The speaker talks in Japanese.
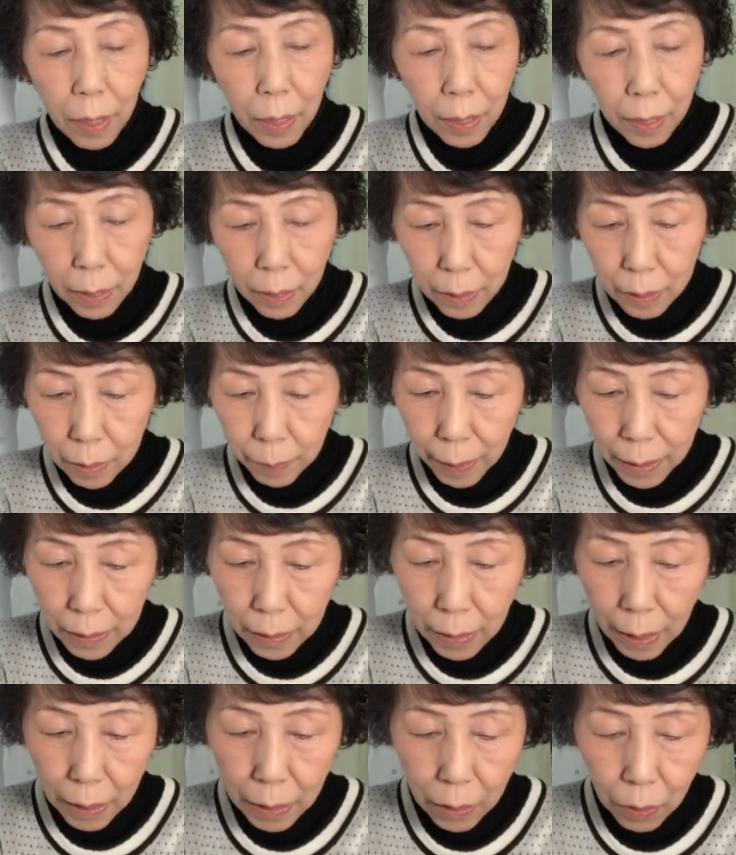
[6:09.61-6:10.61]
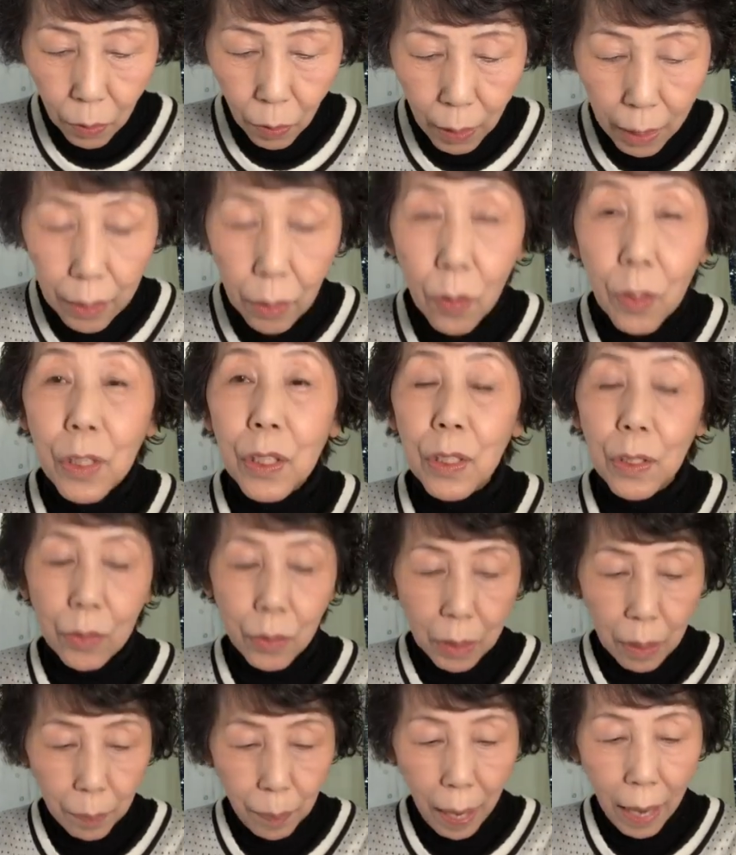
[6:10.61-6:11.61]
えー、一番最初が
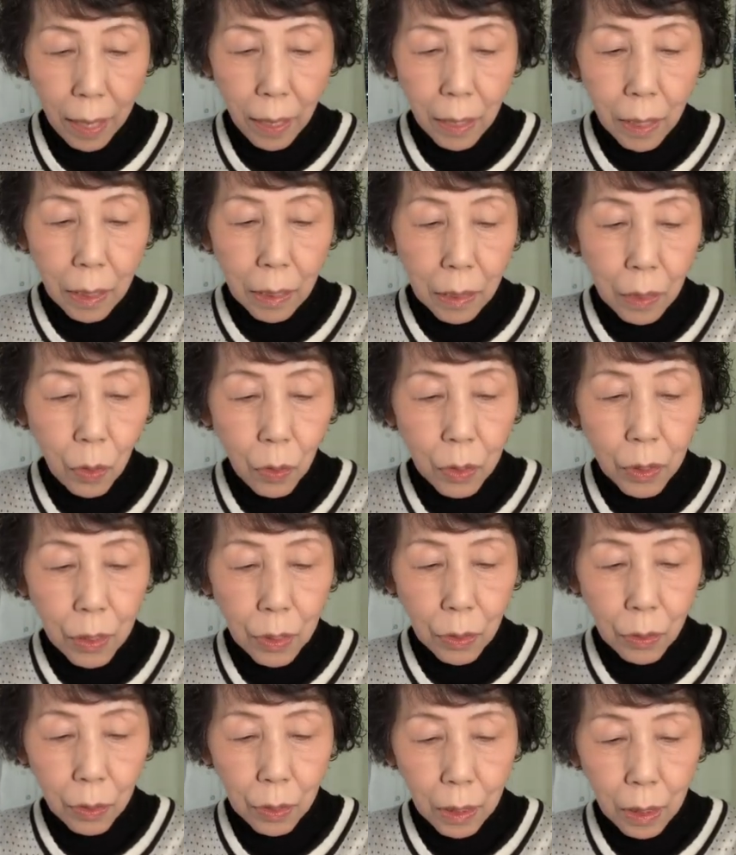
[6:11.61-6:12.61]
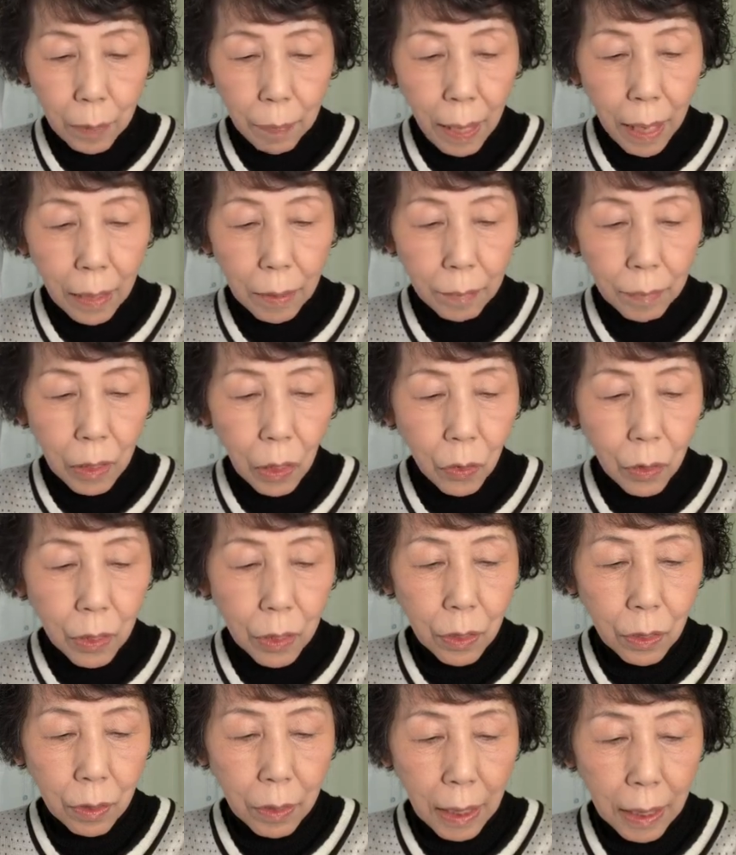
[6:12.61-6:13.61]
42番42番
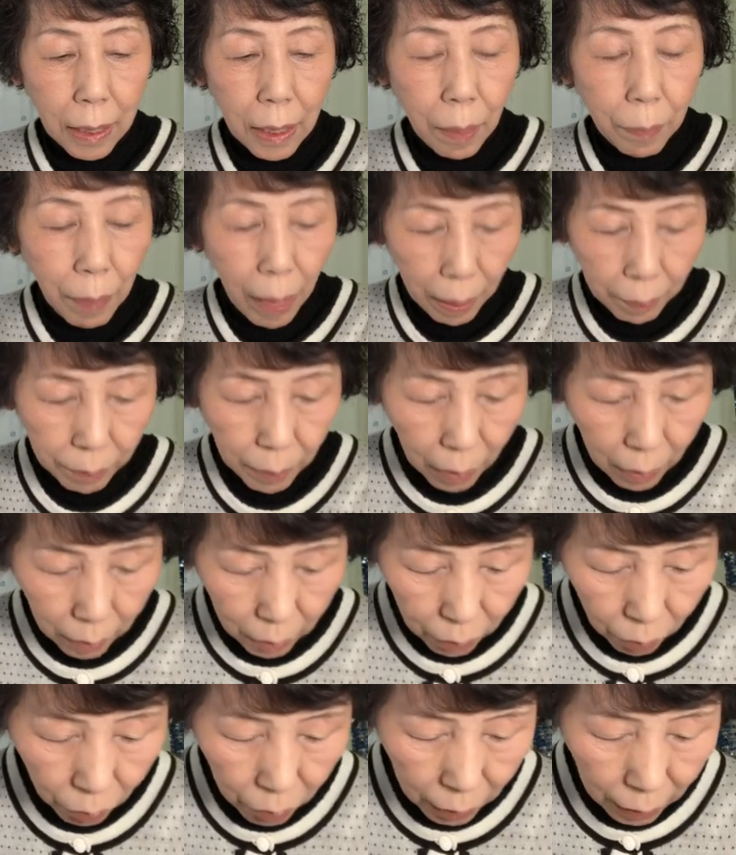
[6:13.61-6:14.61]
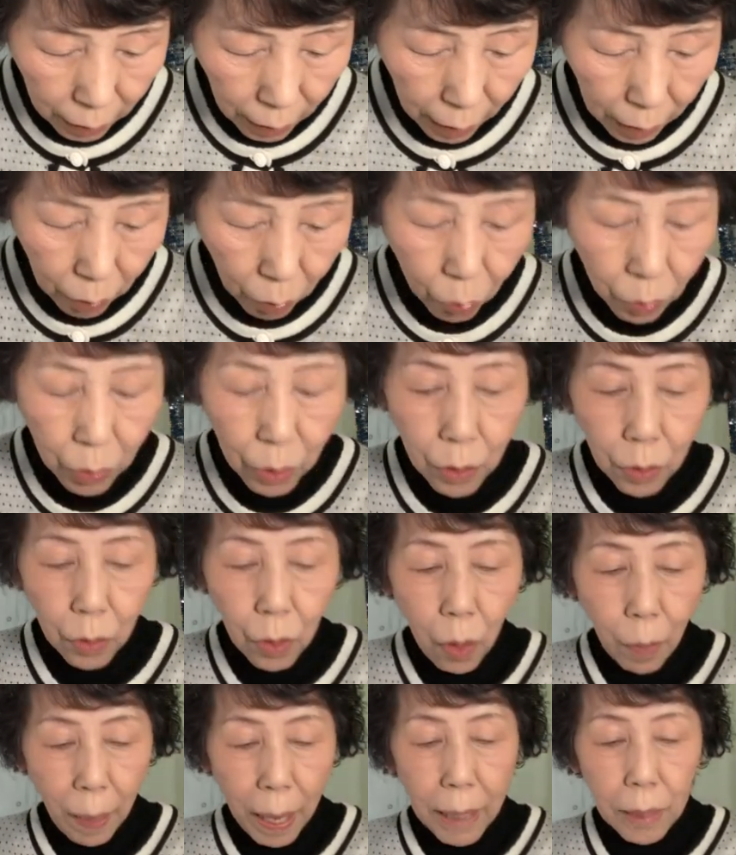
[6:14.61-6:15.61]
47番そして
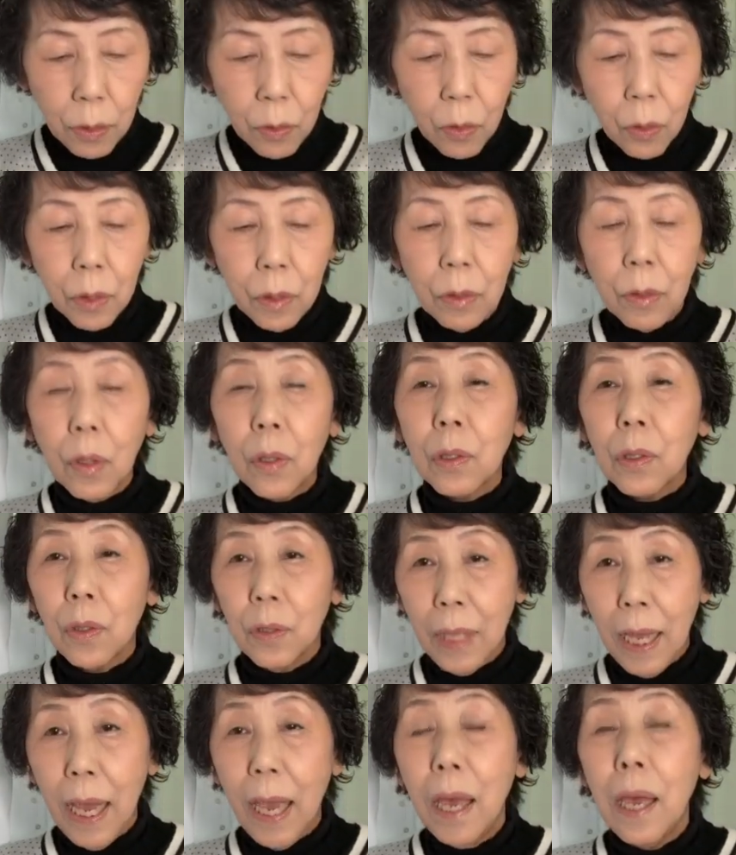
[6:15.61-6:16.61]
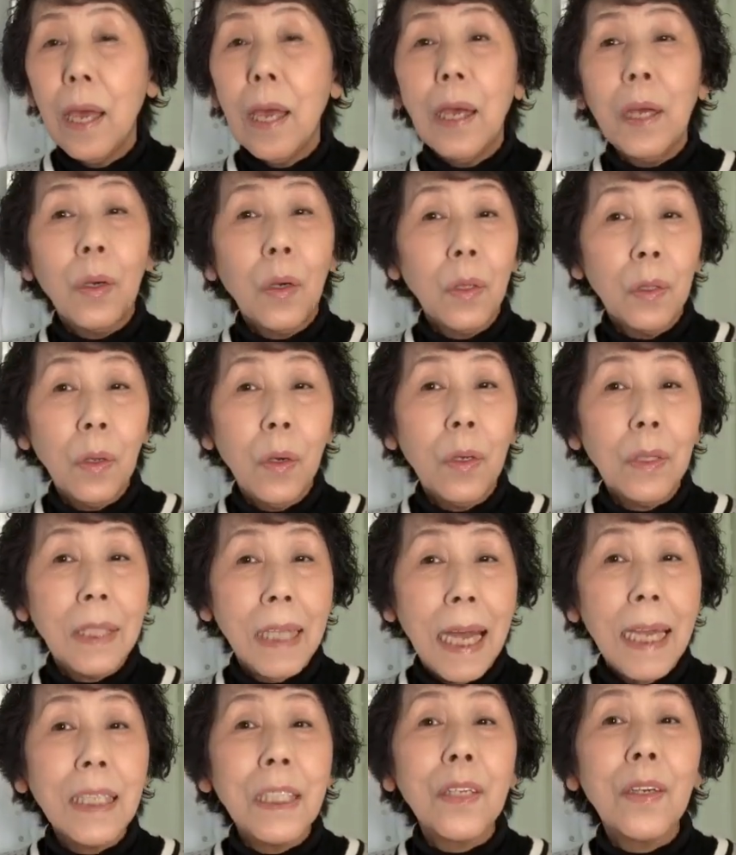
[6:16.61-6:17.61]
45番ということでこの
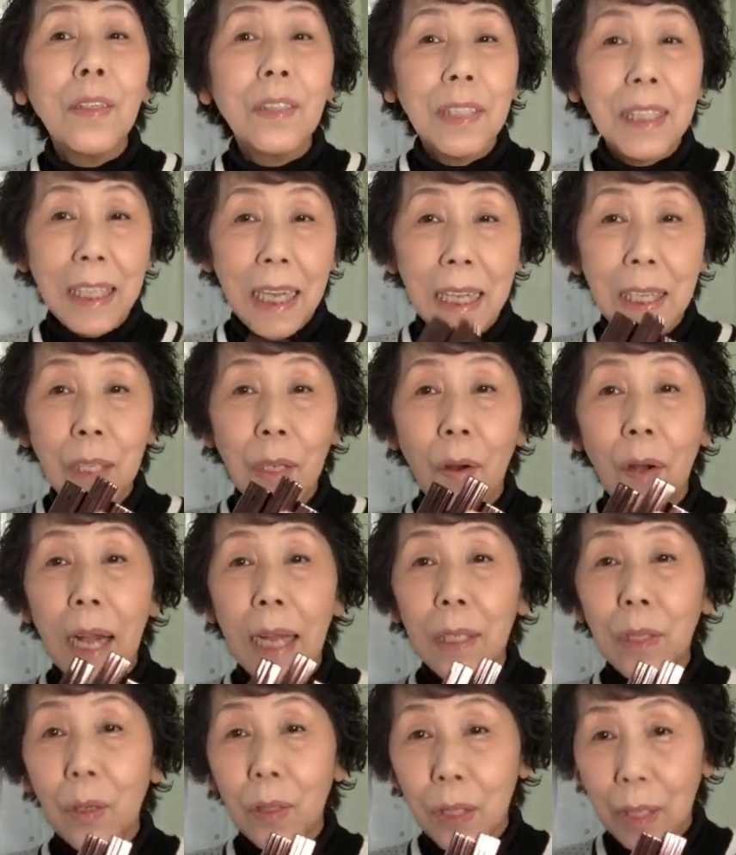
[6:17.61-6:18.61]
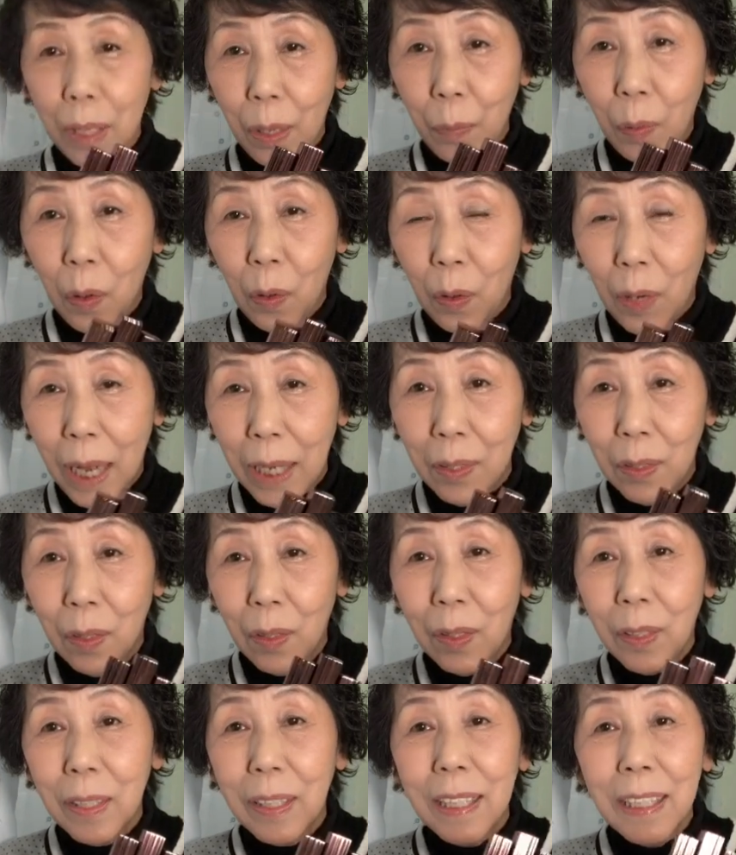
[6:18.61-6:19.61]
3色セットがとってもあ
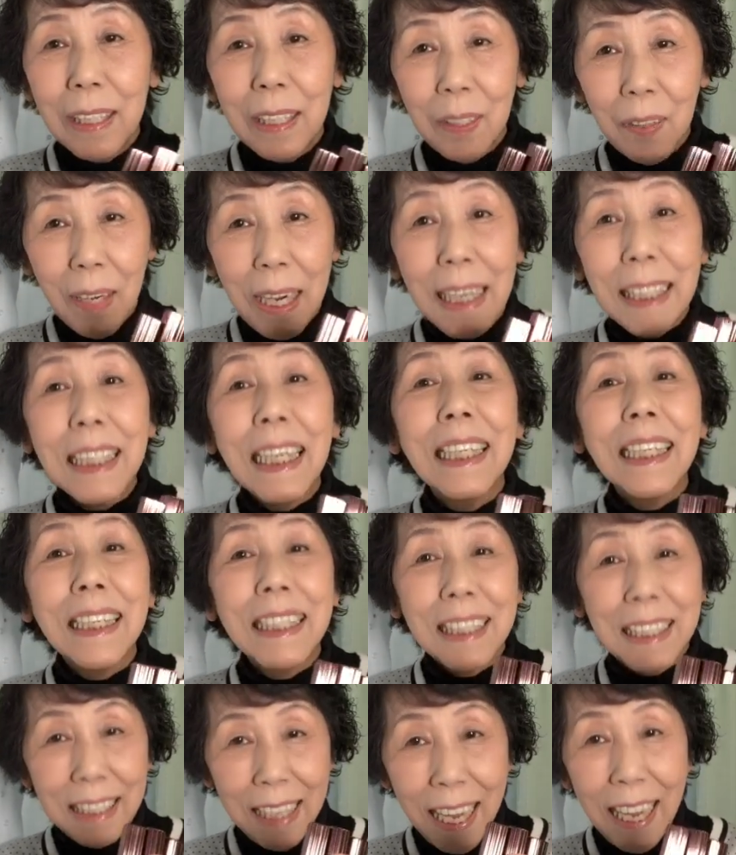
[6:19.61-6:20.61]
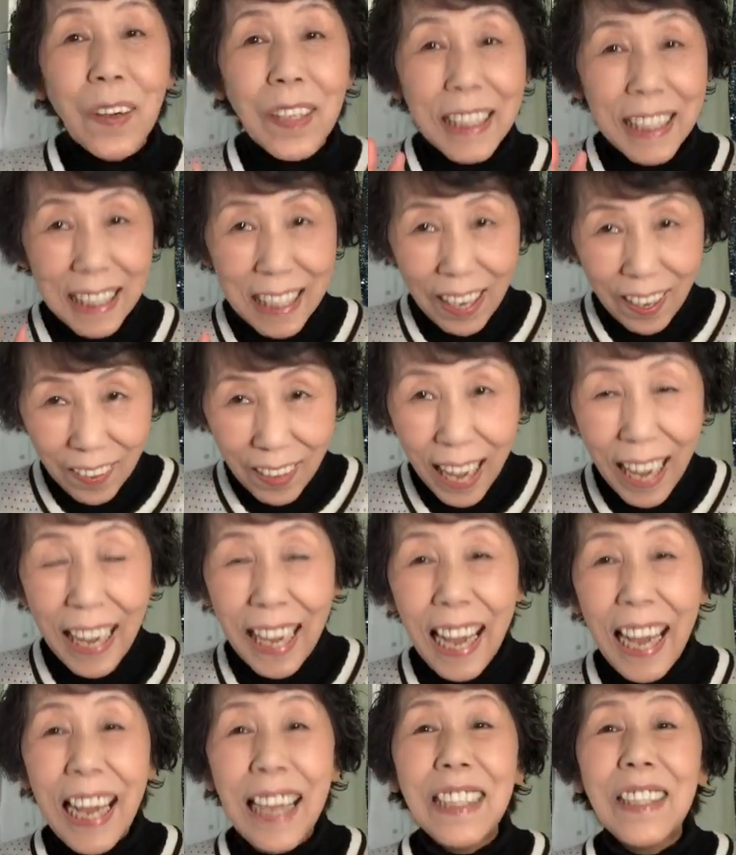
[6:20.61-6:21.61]
の良かったですね。こちらは
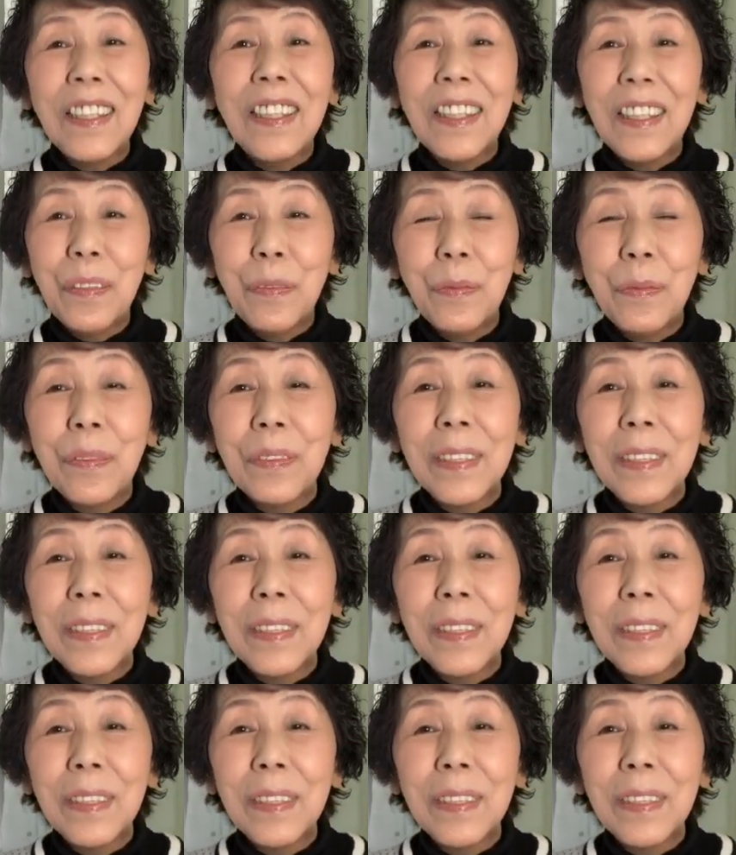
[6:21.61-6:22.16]
あの